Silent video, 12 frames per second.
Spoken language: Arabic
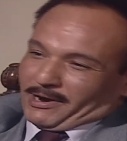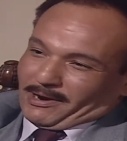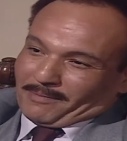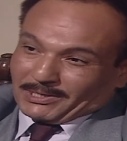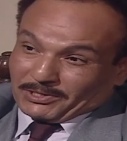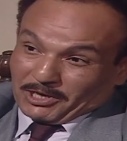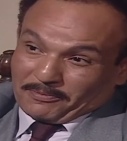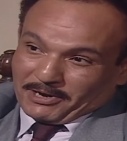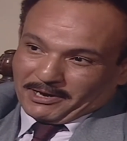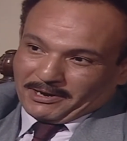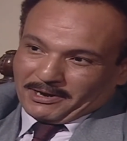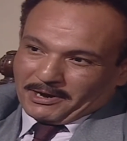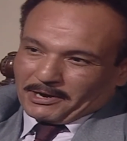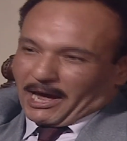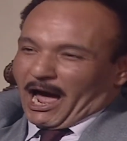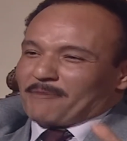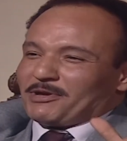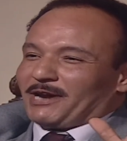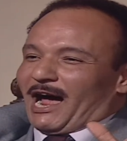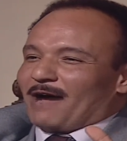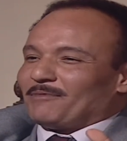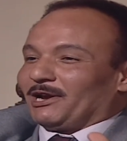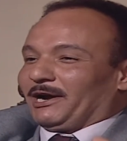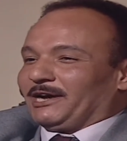منصبي كأمين
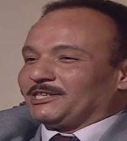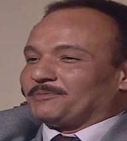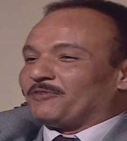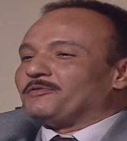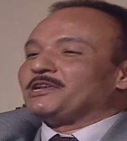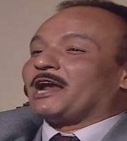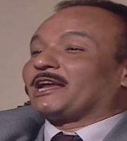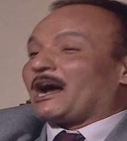عام الحزب في مينيا